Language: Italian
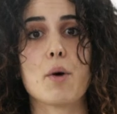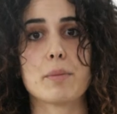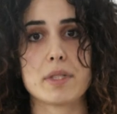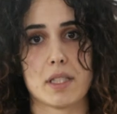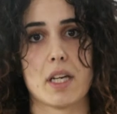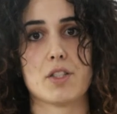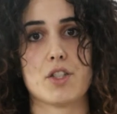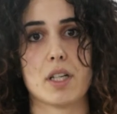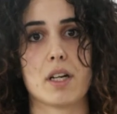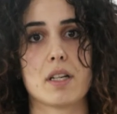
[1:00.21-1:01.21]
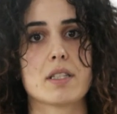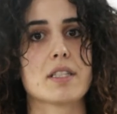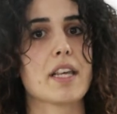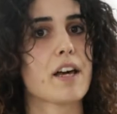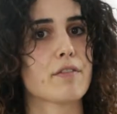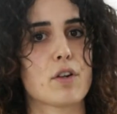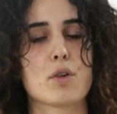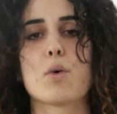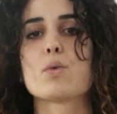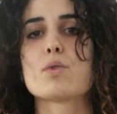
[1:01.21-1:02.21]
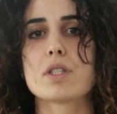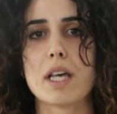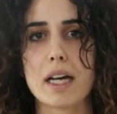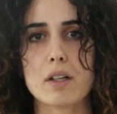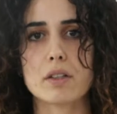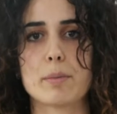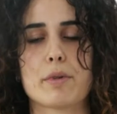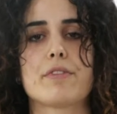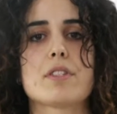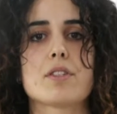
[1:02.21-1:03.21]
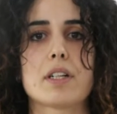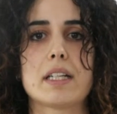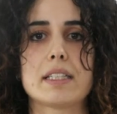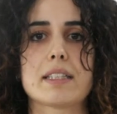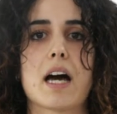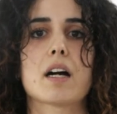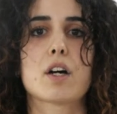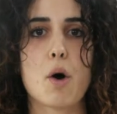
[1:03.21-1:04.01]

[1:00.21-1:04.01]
e home staging servono un sacco di professionalità,